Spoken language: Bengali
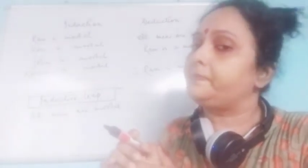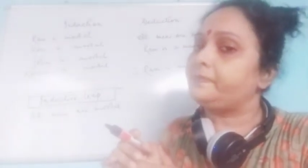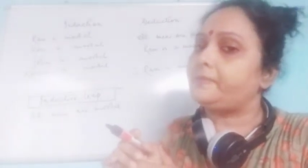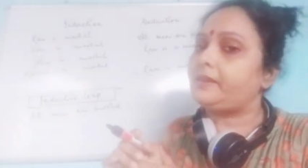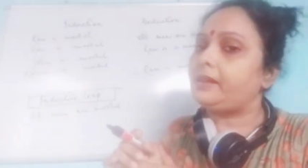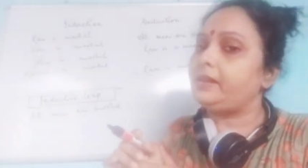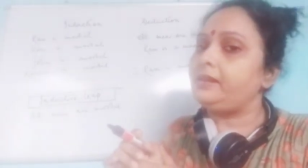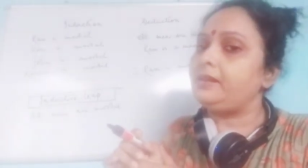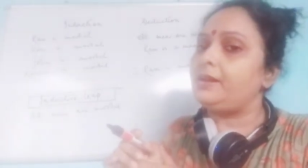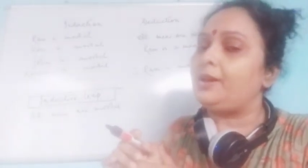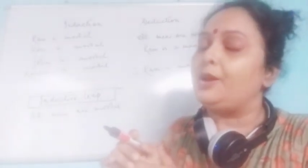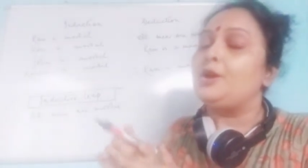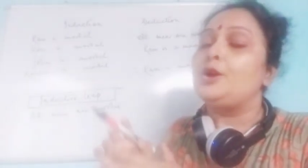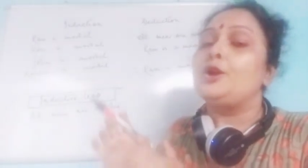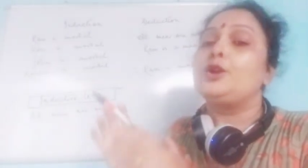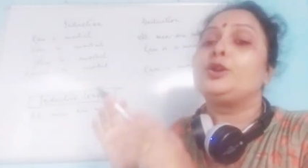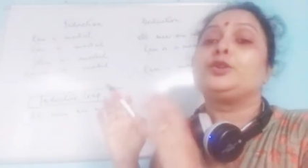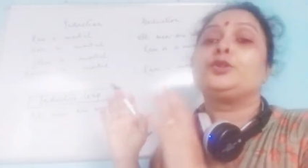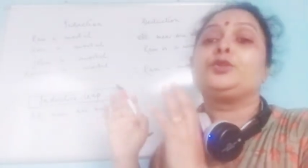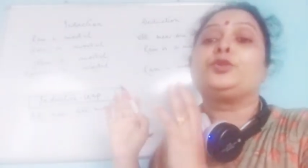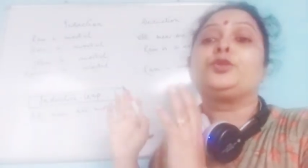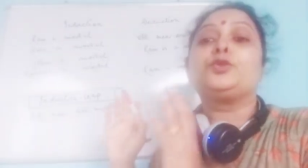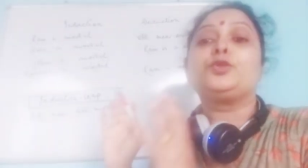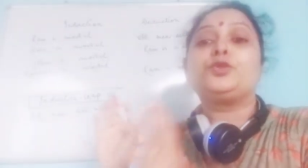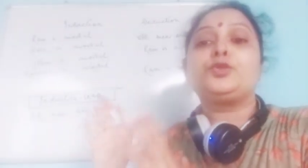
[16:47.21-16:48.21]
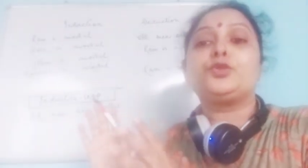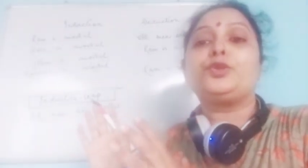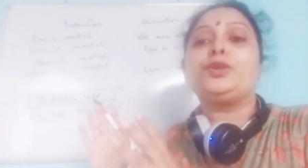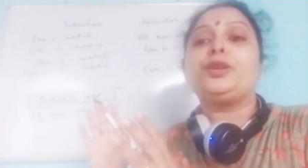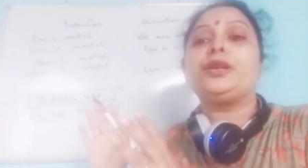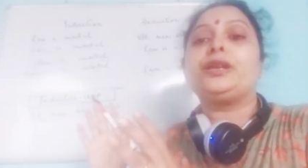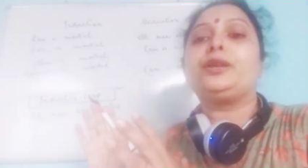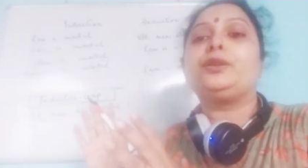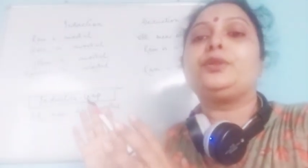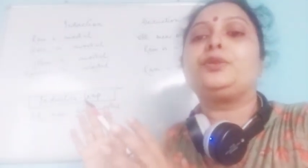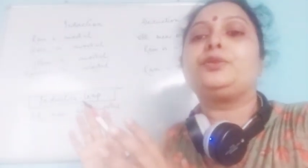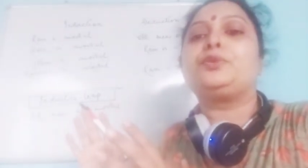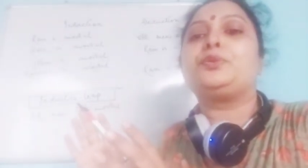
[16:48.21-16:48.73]
তাই না দুটোরই
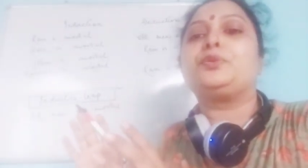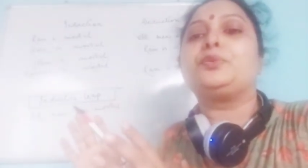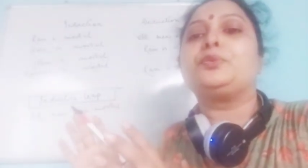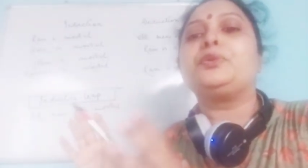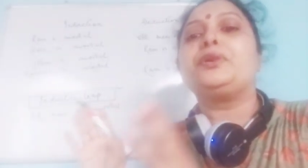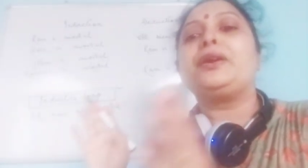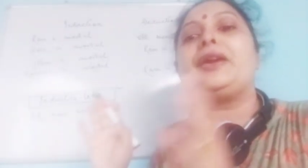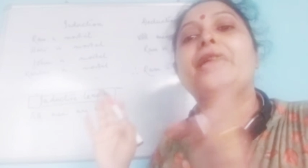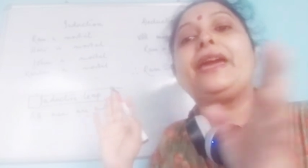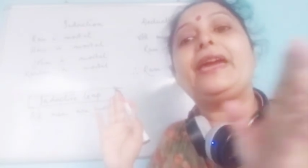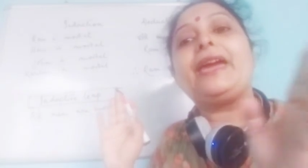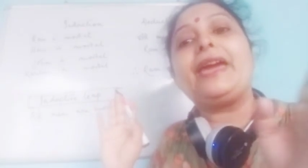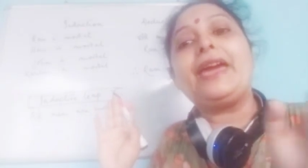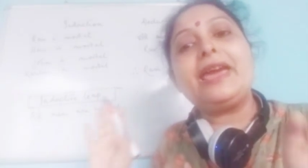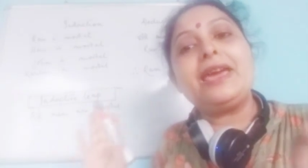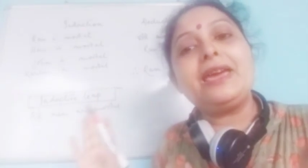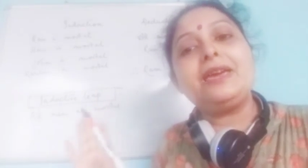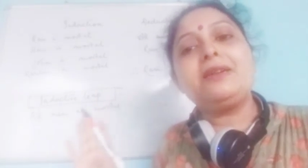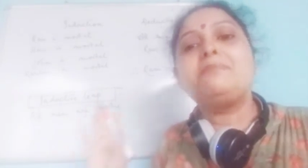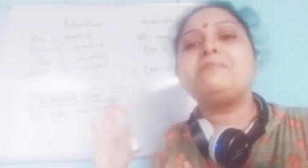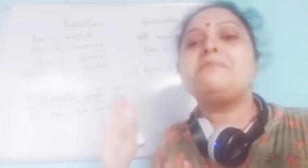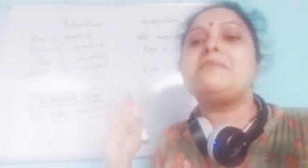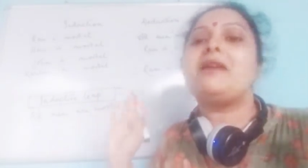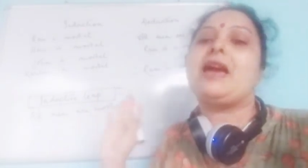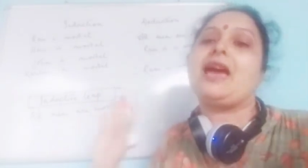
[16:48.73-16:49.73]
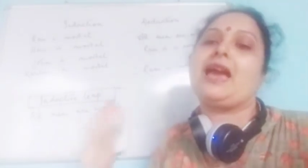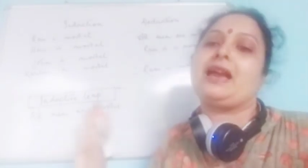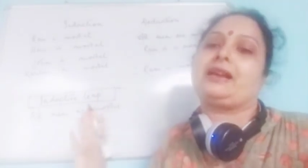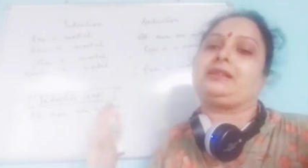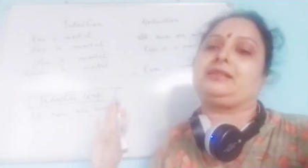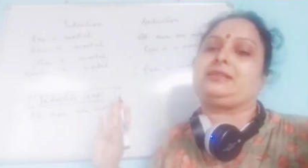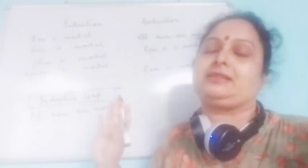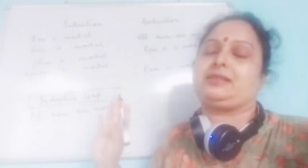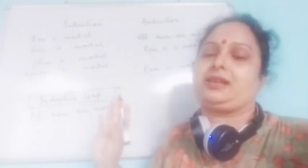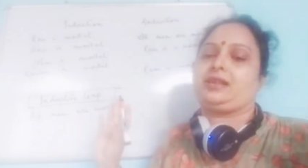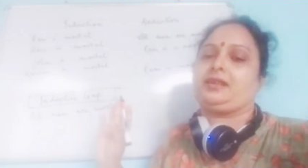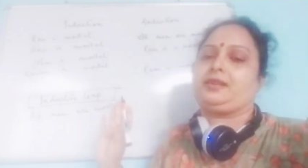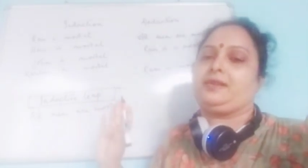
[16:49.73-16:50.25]
কিন্তু এইম
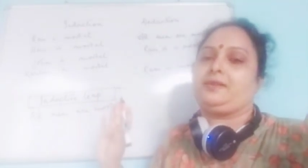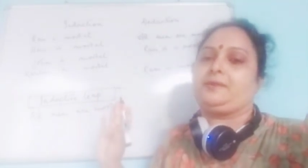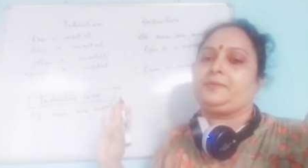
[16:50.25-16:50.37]
একটা